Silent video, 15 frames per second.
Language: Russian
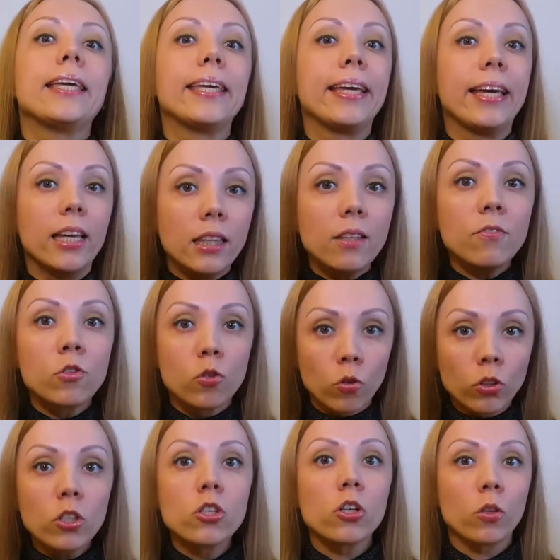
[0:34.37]
и это
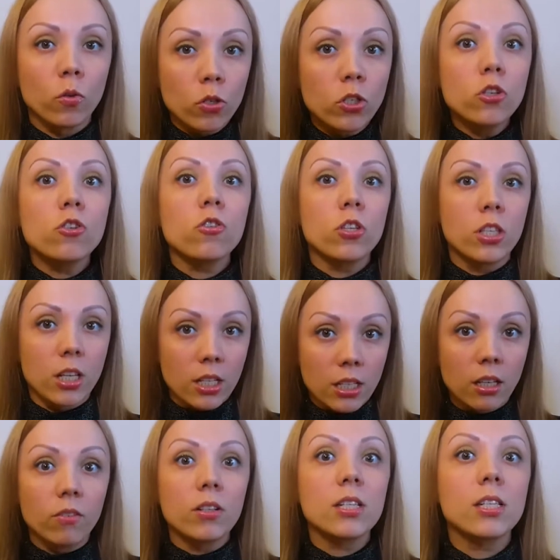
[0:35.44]
все началось еще с
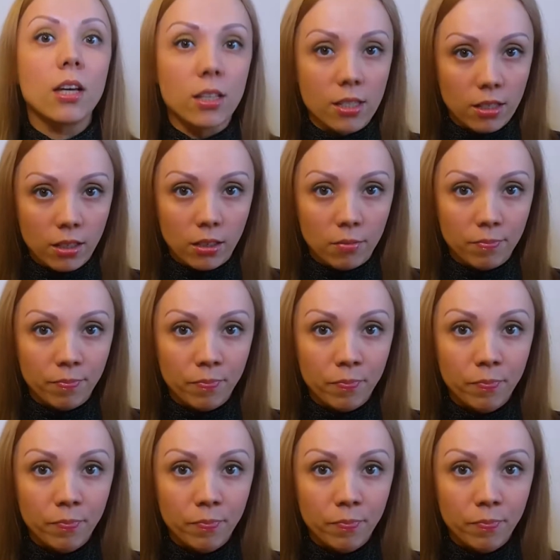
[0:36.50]
детского садика.